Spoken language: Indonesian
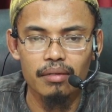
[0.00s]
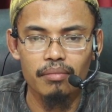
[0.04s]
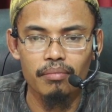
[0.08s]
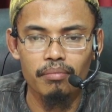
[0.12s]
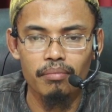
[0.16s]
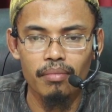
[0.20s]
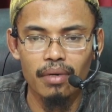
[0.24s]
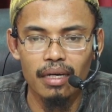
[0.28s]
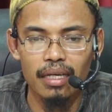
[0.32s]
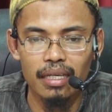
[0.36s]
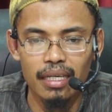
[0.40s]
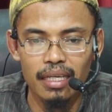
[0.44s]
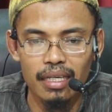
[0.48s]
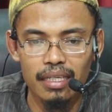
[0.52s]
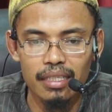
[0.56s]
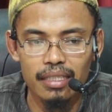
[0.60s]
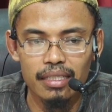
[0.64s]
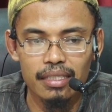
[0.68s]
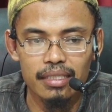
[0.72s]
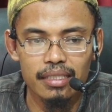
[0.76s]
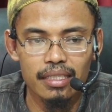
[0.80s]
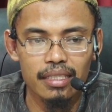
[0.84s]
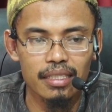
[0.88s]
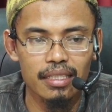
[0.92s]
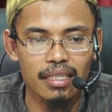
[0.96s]
mayat
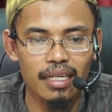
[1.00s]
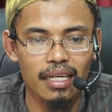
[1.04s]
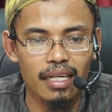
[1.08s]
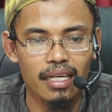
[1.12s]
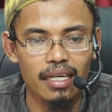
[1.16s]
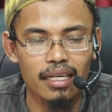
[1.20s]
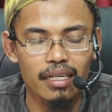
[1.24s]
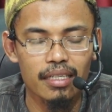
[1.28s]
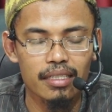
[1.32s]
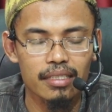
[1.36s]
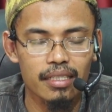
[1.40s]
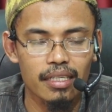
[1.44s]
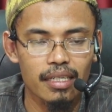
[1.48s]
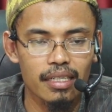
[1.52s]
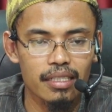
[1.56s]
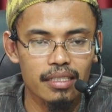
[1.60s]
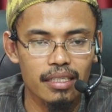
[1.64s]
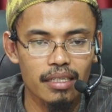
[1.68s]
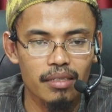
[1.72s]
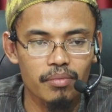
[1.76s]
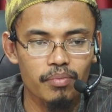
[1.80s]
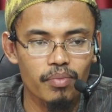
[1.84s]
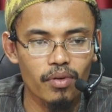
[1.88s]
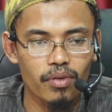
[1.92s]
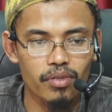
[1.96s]
setelah
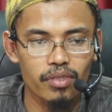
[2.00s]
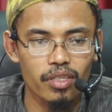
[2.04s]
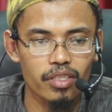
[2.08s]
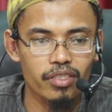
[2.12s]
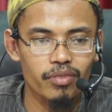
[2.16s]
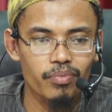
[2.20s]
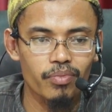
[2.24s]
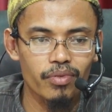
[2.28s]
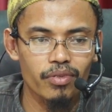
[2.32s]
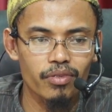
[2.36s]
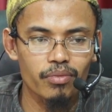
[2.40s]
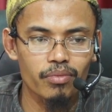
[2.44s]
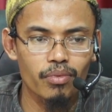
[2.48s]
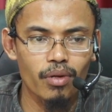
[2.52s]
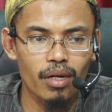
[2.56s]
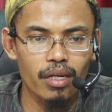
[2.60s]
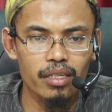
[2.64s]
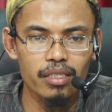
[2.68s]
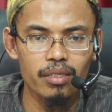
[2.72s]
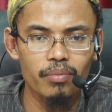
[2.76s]
selesai proses penguburan.